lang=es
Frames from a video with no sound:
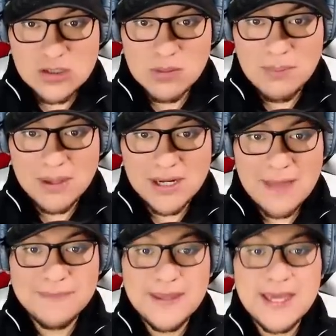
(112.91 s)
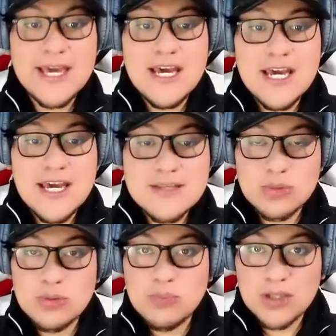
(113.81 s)
hombre parlante es
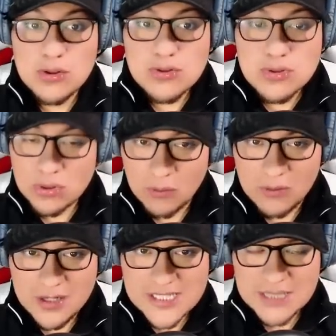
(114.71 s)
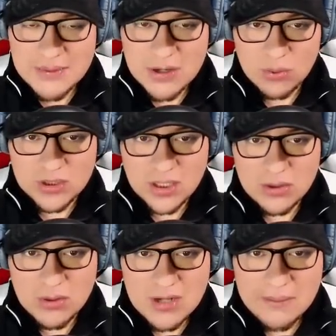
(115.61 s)
muy poderoso, como les estaba
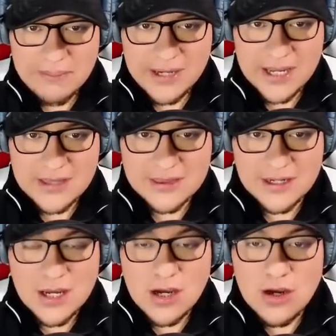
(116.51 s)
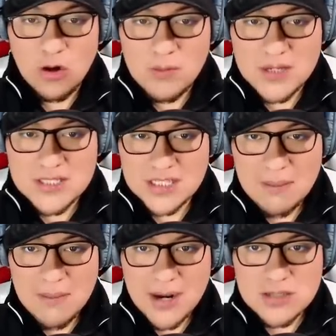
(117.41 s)
contando. Hay una pelea entre hombres
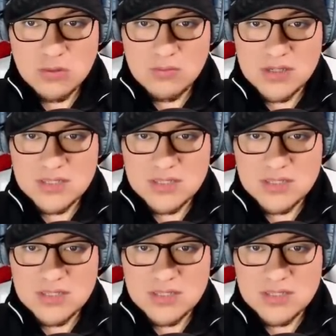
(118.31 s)
cámaras, hombres